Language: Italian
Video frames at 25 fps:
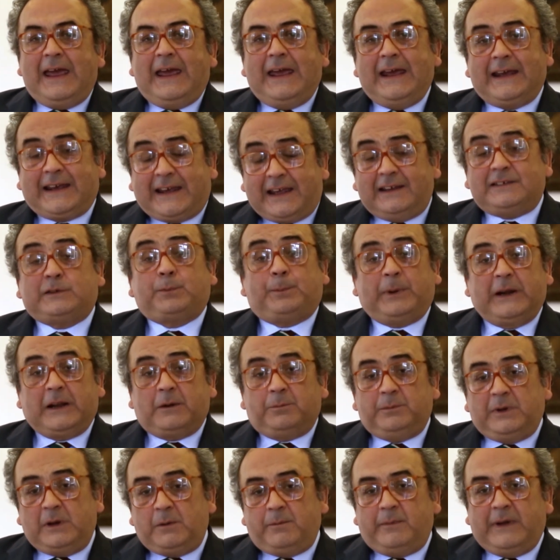e che
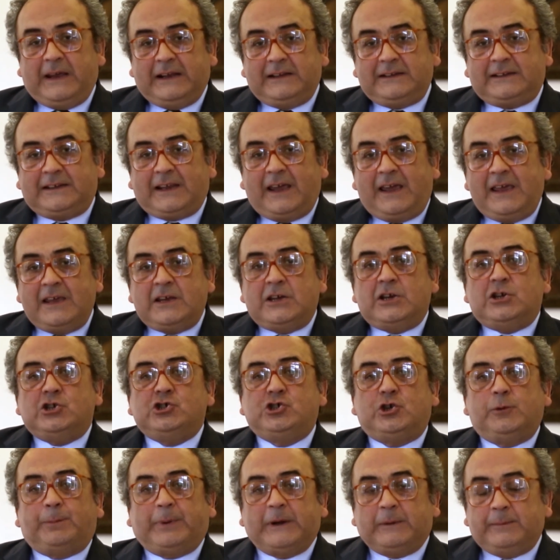sperabilmente
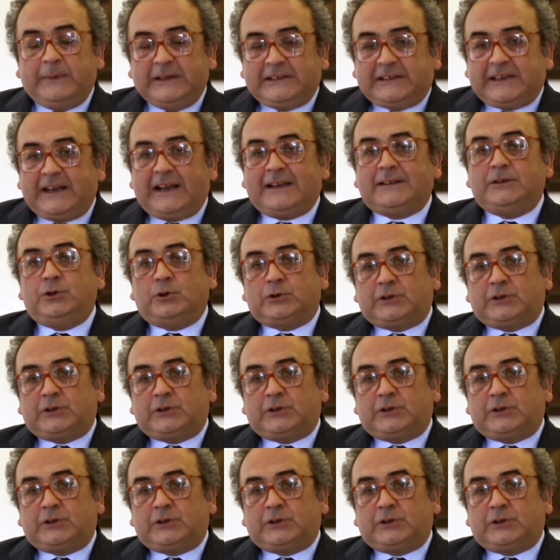ci permetterà di